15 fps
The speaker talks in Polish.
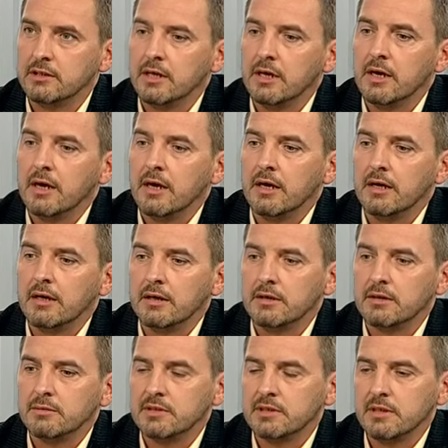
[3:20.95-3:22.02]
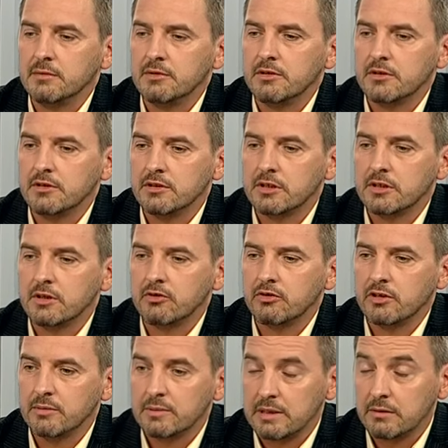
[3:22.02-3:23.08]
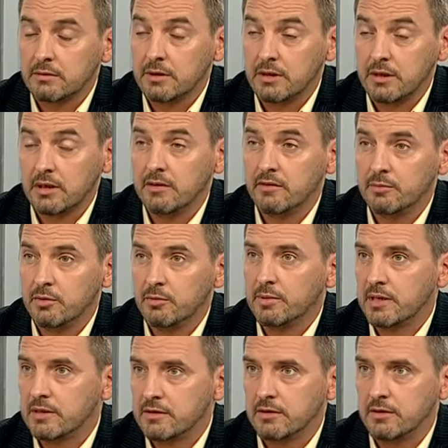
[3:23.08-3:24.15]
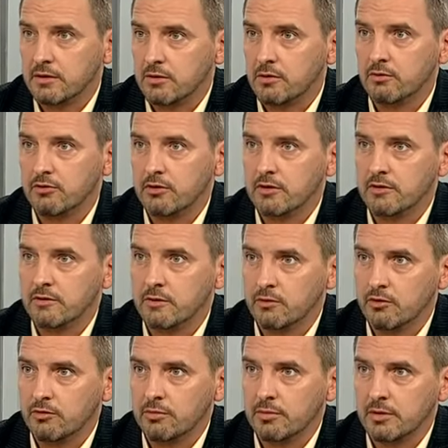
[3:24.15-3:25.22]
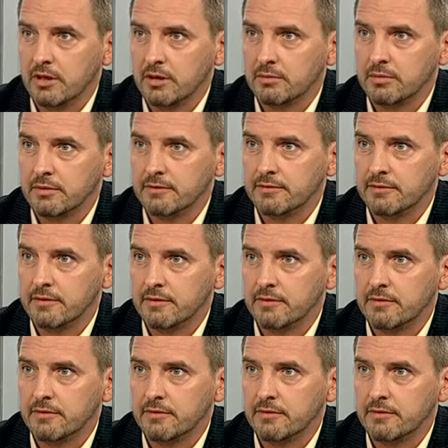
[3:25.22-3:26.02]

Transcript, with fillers: E, natomiast ja myślę, że troszkę brakuje takiej współpracy tych różnych służb jakby w,